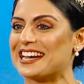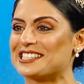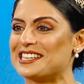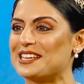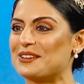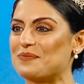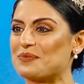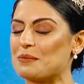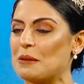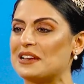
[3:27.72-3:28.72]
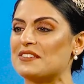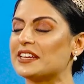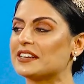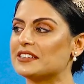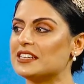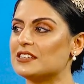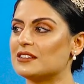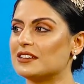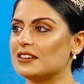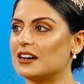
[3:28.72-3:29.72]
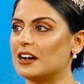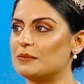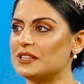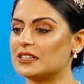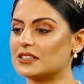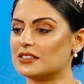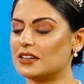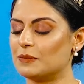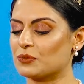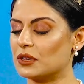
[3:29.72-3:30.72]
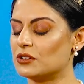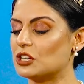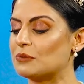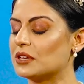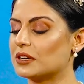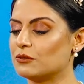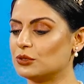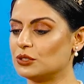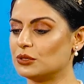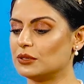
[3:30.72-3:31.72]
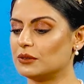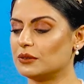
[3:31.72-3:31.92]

एक्चुअली मैं बिलीव नहीं करती अभी तक um, जब तक वो जो